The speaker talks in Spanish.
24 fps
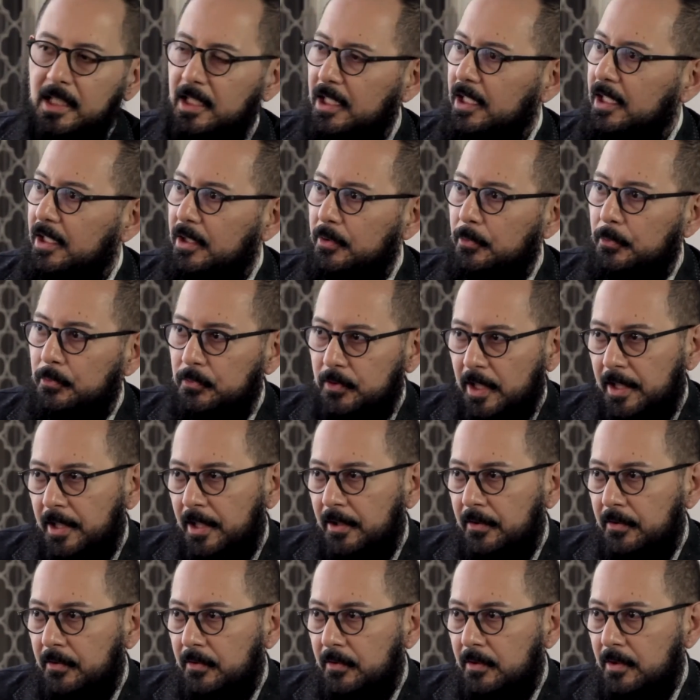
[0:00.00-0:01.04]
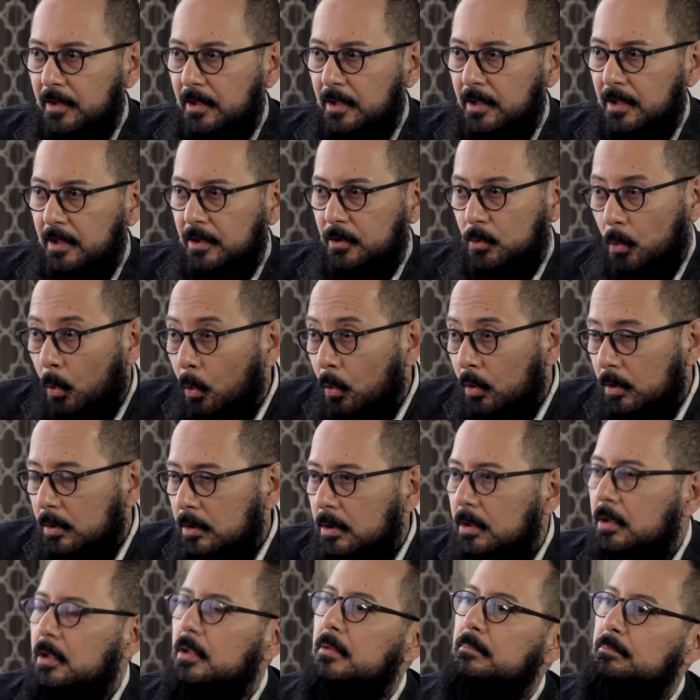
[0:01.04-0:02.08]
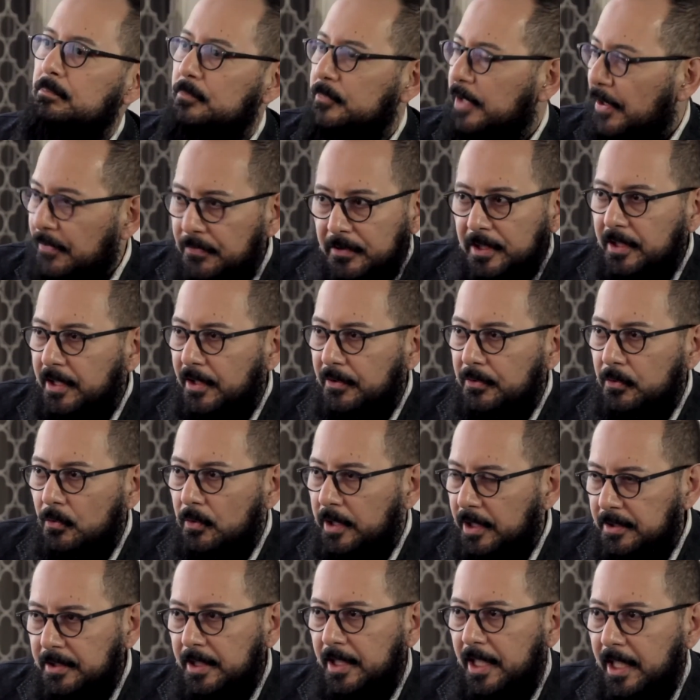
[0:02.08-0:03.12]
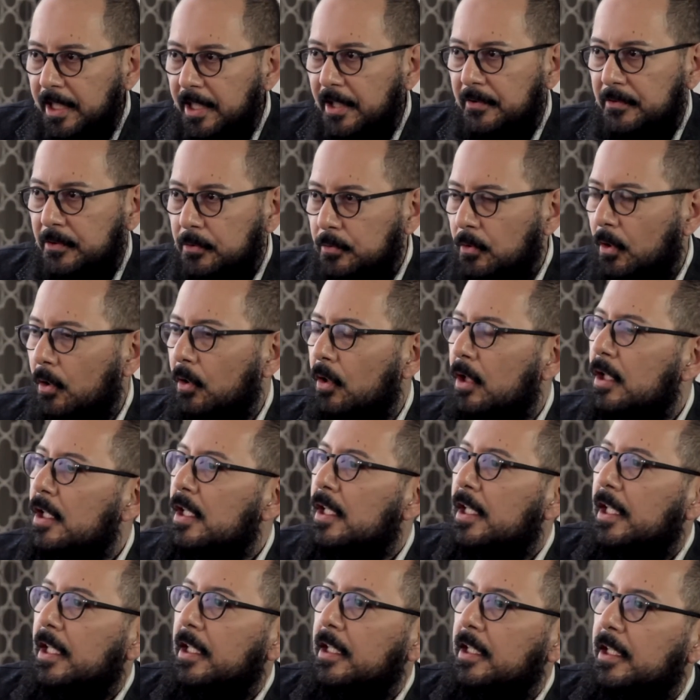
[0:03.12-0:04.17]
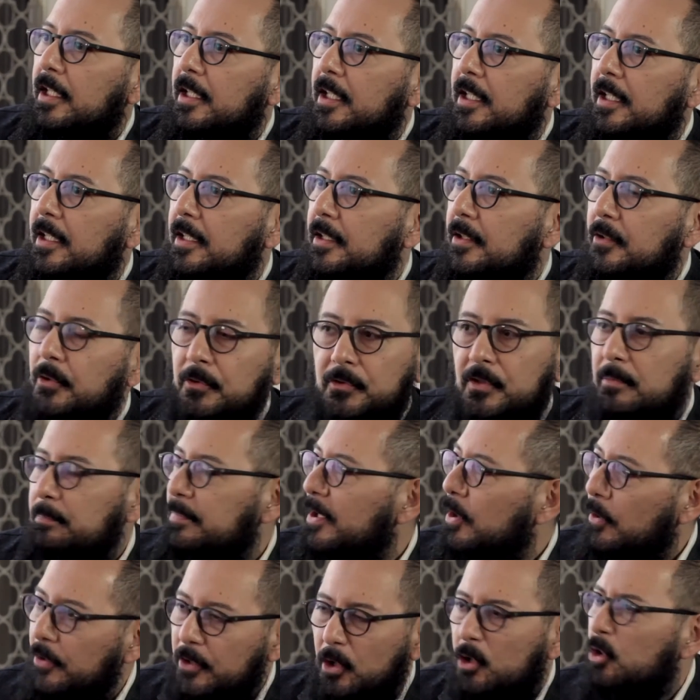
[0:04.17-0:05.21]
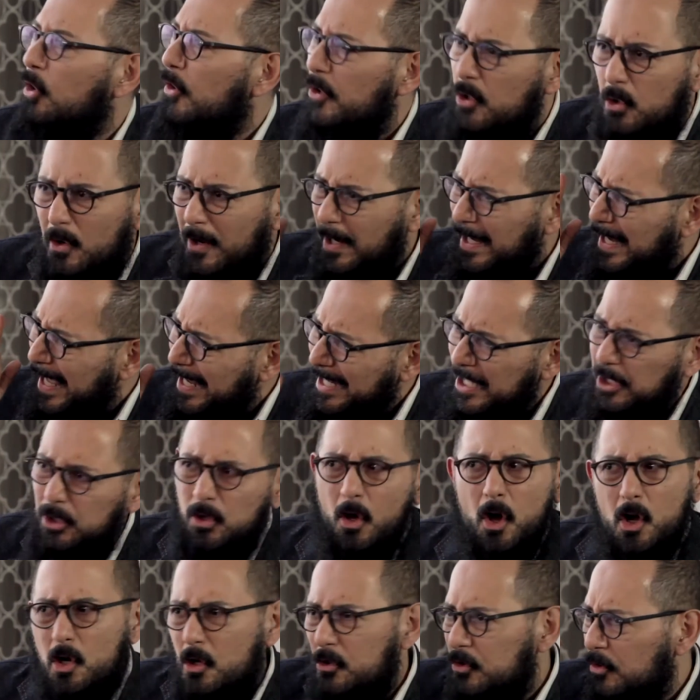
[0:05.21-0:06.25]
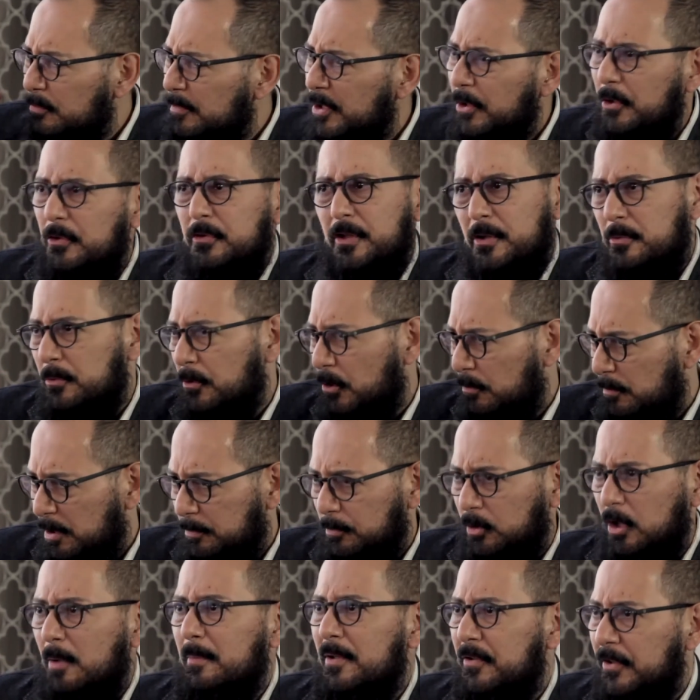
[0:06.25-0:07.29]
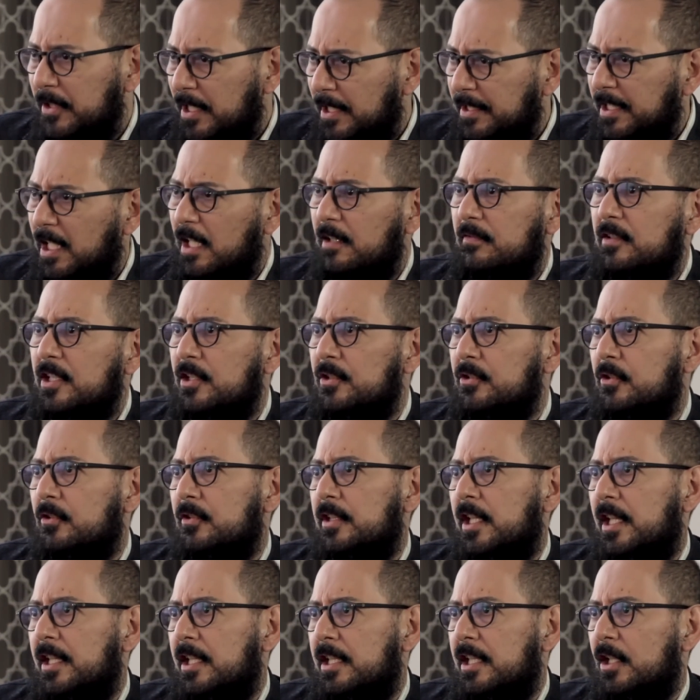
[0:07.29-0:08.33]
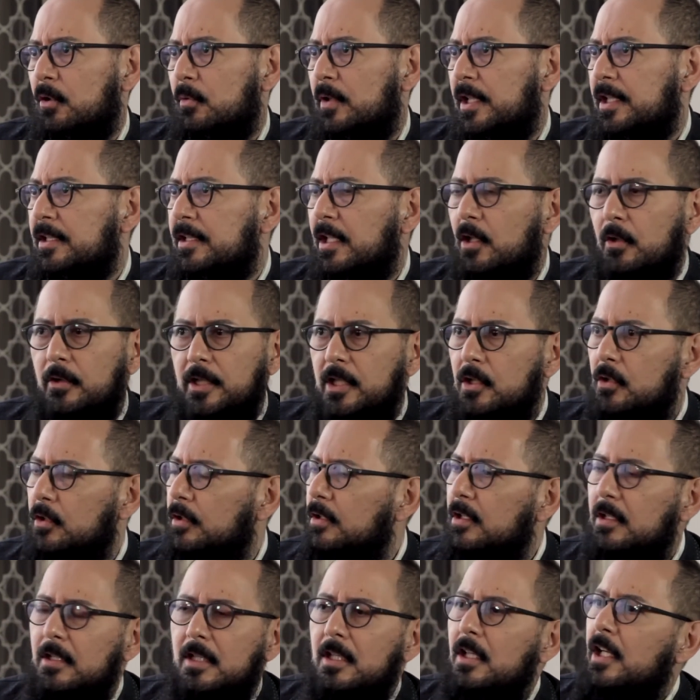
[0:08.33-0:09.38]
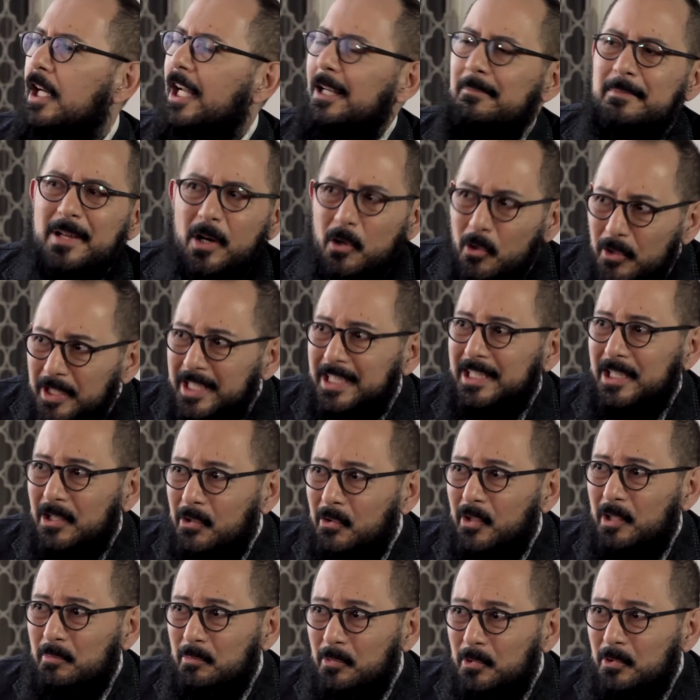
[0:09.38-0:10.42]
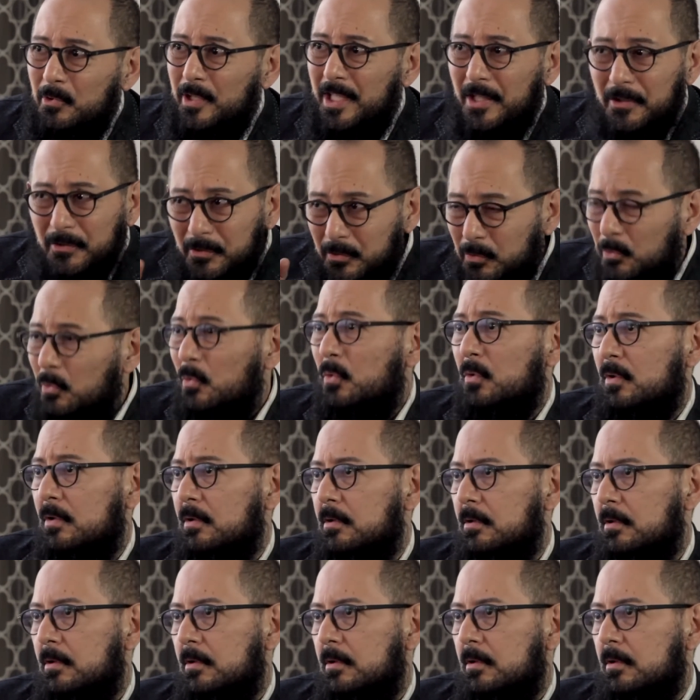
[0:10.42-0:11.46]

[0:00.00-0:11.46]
y ustedes, tú, decides con qué te quedas y todo. Eh, yo siempre lo digo, lo digo al aire todos los domingos en uno de mis programas en alta definición de ADN 40, lo digo. El mejor crítico del mundo eres tú,